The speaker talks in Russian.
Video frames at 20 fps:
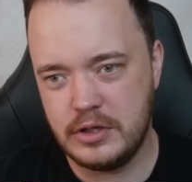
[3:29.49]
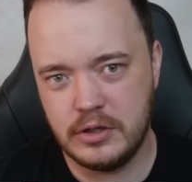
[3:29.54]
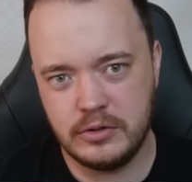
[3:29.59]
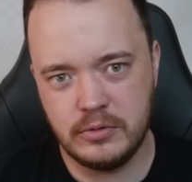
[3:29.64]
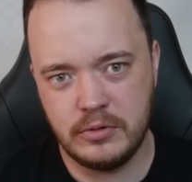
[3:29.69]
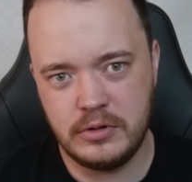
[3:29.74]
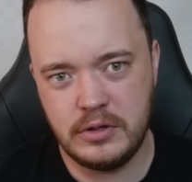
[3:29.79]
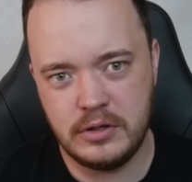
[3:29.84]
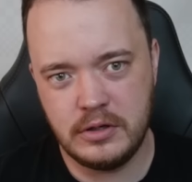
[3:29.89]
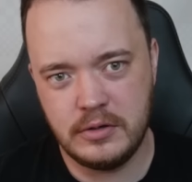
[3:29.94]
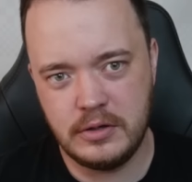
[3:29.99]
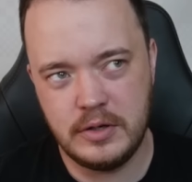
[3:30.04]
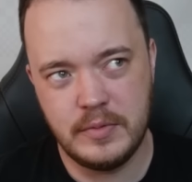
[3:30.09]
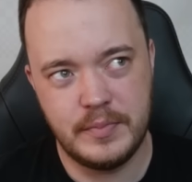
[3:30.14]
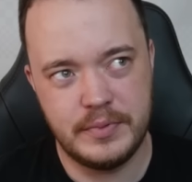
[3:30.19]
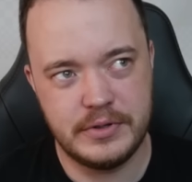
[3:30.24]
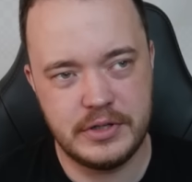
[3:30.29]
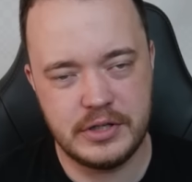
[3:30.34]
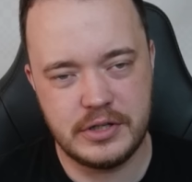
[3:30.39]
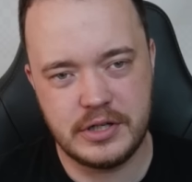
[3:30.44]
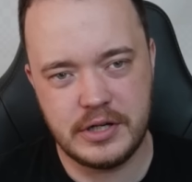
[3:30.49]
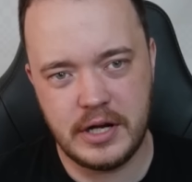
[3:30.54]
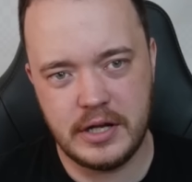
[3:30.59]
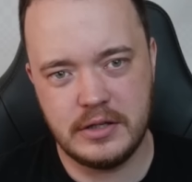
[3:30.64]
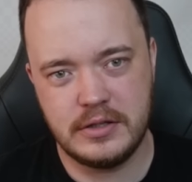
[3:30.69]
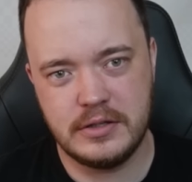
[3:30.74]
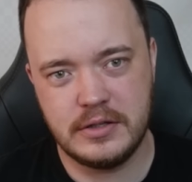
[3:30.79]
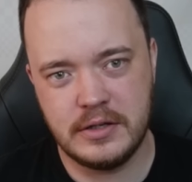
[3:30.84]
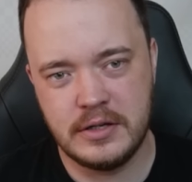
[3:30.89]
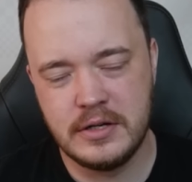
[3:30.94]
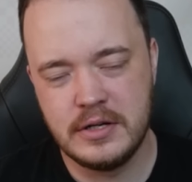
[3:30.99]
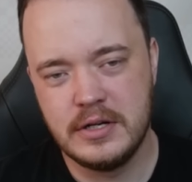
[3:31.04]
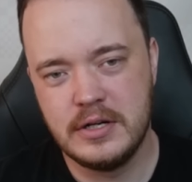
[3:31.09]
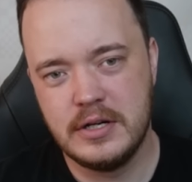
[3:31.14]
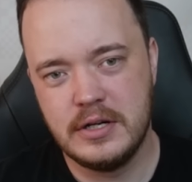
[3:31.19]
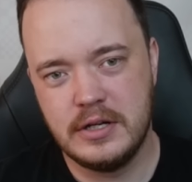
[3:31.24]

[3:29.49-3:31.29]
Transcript: никто не, не потешается